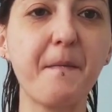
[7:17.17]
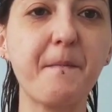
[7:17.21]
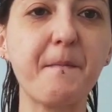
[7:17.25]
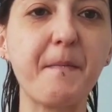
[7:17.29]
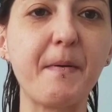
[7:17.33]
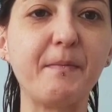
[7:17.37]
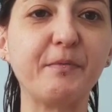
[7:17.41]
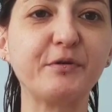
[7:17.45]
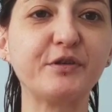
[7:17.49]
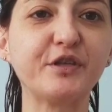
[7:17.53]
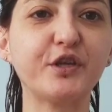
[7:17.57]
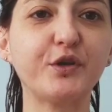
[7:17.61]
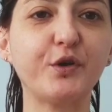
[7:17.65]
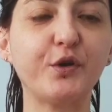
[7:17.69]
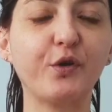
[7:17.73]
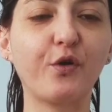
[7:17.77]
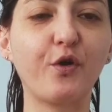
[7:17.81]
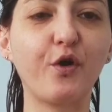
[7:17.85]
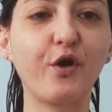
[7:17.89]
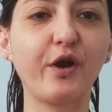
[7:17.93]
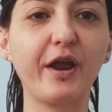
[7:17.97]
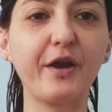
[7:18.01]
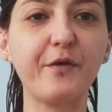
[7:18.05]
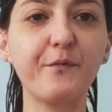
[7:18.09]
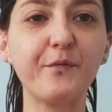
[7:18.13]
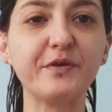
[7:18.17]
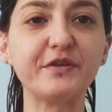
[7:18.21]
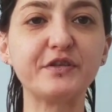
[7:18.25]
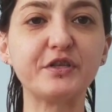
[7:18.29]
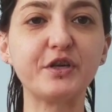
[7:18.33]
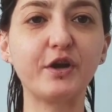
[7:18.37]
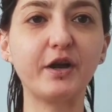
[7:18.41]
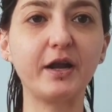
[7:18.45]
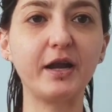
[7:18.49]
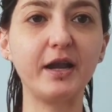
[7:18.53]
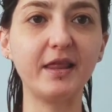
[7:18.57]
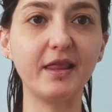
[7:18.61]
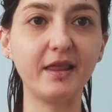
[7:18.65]
Vamos a coger
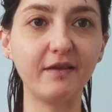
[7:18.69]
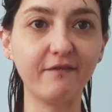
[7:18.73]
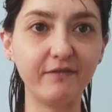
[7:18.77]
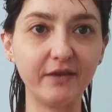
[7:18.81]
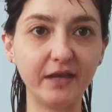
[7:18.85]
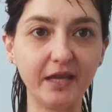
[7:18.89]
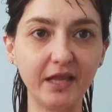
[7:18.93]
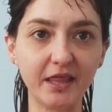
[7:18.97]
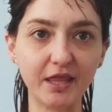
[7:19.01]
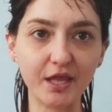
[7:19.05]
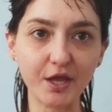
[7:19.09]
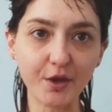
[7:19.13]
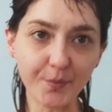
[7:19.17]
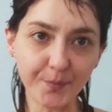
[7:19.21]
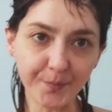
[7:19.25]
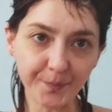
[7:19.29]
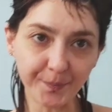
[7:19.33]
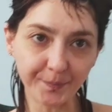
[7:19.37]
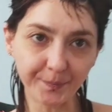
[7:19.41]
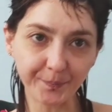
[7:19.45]
nuestro gel de definición.